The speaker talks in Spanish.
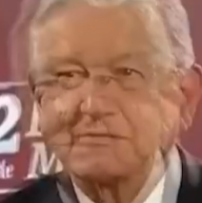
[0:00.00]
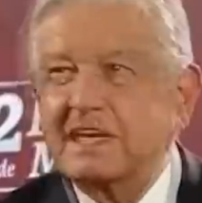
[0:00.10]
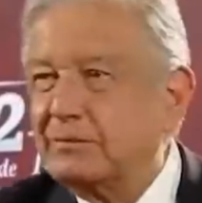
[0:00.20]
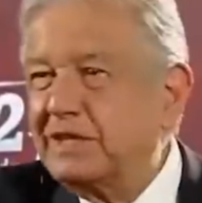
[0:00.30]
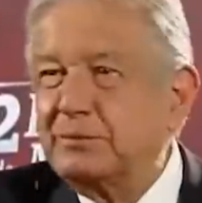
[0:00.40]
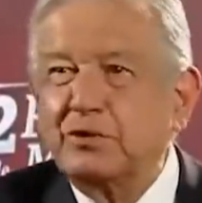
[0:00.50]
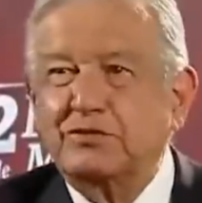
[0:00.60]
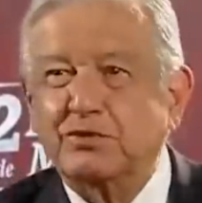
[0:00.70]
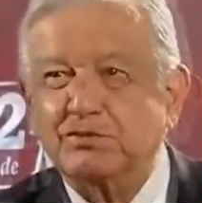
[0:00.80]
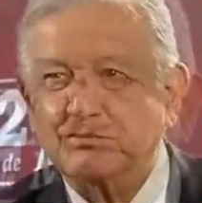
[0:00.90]
y a la
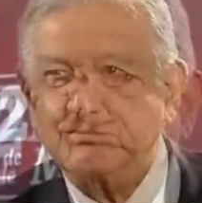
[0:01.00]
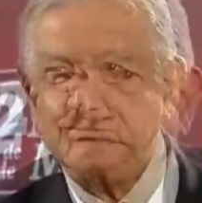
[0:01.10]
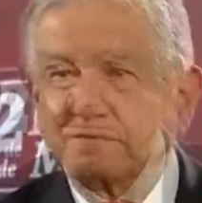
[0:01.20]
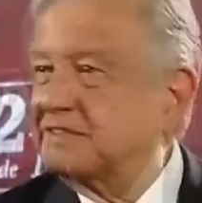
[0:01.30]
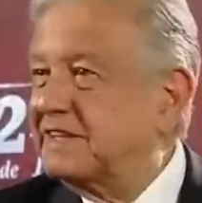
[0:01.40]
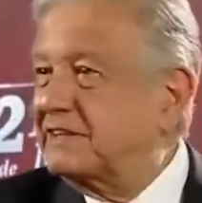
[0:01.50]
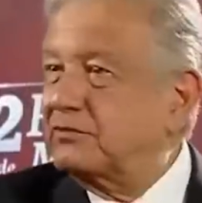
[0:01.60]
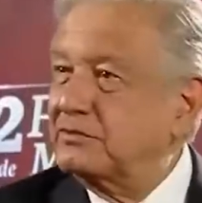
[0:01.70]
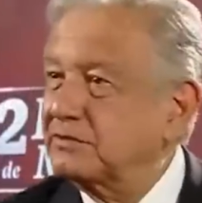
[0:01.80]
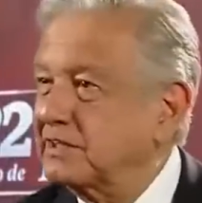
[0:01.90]
manipulación,
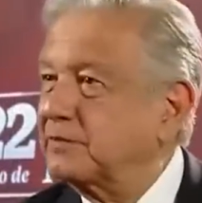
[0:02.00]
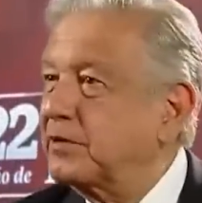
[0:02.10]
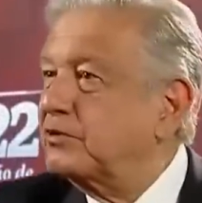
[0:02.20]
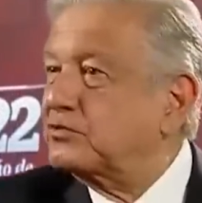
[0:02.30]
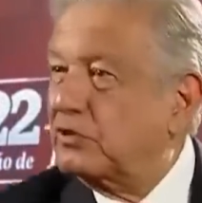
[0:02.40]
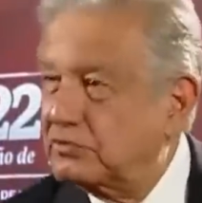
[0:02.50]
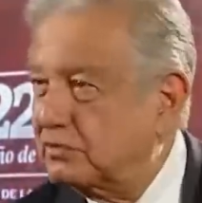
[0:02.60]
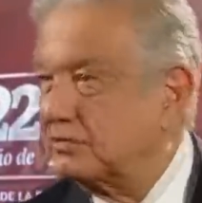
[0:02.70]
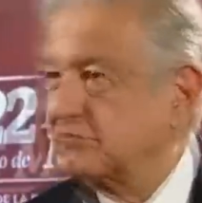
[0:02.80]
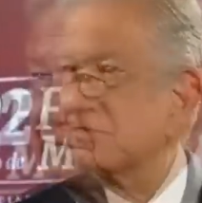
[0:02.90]
pensando que el pueblo es
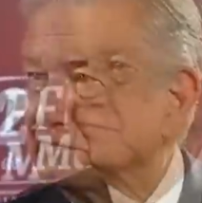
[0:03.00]
tonto,